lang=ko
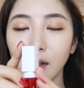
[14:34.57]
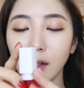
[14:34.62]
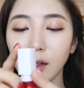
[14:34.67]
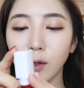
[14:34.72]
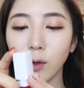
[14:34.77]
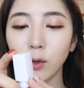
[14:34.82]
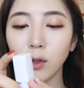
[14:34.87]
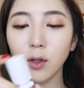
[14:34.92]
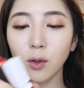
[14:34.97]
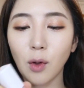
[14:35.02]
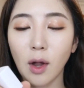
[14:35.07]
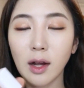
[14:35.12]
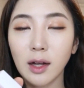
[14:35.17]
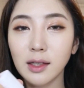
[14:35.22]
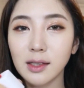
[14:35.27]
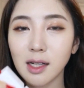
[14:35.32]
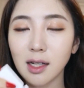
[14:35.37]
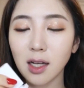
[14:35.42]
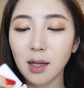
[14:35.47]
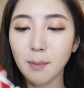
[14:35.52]
이거는
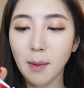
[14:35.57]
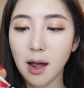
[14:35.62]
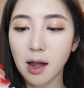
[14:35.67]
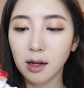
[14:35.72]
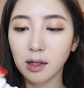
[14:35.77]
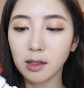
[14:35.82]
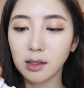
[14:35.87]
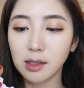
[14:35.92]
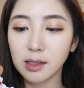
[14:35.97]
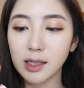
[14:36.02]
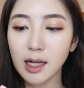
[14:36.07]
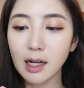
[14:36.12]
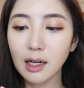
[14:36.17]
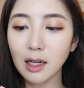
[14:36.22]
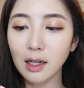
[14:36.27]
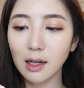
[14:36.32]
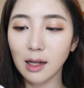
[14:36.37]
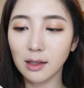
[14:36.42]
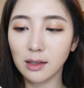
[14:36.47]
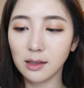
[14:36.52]
굉장히 맑은
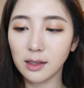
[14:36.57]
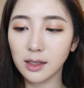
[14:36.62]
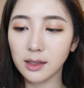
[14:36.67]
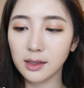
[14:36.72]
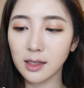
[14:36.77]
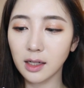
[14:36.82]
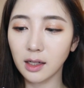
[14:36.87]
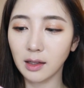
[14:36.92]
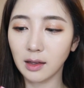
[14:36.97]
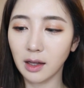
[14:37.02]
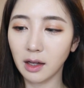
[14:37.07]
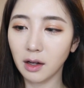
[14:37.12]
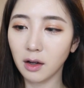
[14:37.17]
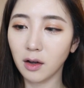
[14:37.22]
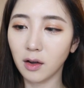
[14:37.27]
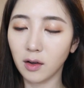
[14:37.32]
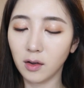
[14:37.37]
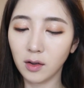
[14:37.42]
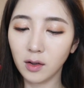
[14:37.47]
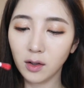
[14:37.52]
체리 레드
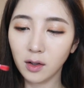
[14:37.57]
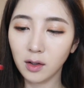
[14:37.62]
색상인데요.